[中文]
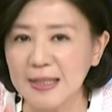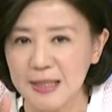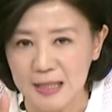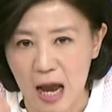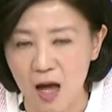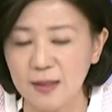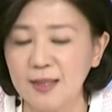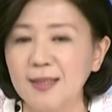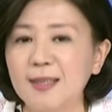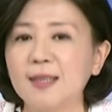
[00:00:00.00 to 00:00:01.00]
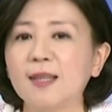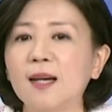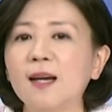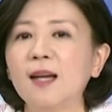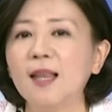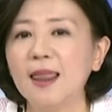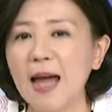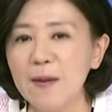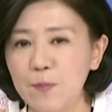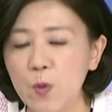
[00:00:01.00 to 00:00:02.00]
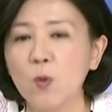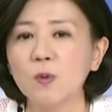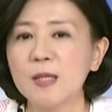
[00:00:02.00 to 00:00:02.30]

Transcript: 他是想要积极的来补